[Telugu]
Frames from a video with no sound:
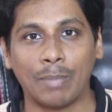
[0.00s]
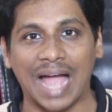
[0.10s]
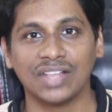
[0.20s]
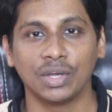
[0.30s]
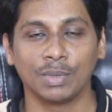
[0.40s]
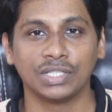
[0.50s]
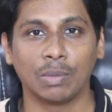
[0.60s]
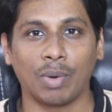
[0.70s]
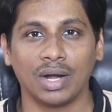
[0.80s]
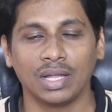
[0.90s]
బ్యాన్ చేయమని
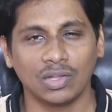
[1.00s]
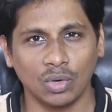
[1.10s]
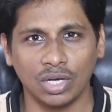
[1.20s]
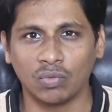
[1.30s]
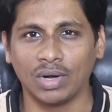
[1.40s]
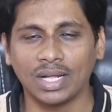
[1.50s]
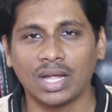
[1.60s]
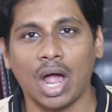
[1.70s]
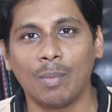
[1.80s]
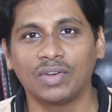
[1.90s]
చెప్పండి సో ఇటువంటి
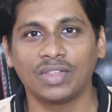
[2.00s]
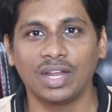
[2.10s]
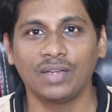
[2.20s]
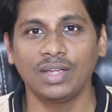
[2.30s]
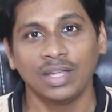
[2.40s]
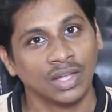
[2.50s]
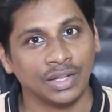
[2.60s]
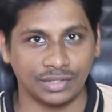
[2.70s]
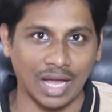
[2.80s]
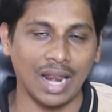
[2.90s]
కామెంట్స్ అనేవి
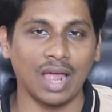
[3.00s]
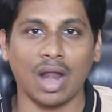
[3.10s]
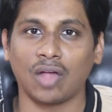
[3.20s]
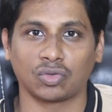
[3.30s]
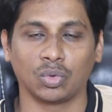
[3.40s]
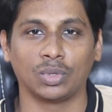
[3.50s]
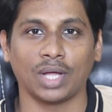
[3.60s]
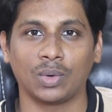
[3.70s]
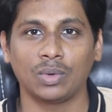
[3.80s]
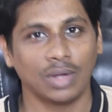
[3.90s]
చాలా రాస్తూ
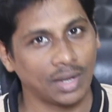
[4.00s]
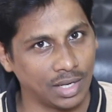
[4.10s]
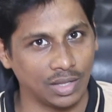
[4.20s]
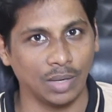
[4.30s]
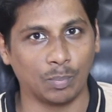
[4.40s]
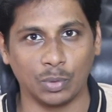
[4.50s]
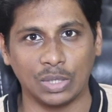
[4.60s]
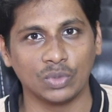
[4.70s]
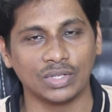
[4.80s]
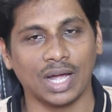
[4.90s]
ఉంటారు ఇది
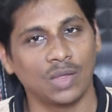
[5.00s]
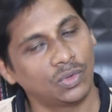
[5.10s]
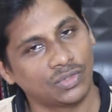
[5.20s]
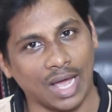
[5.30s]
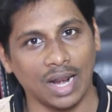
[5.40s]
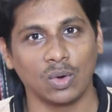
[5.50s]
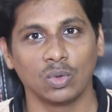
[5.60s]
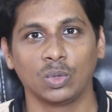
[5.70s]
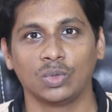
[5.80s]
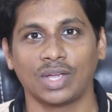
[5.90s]
ఇప్పటి నుంచి కాదు చాలా
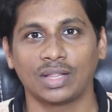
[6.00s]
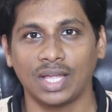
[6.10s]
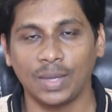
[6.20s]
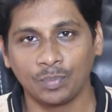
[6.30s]
రోజుల నుంచి అయితే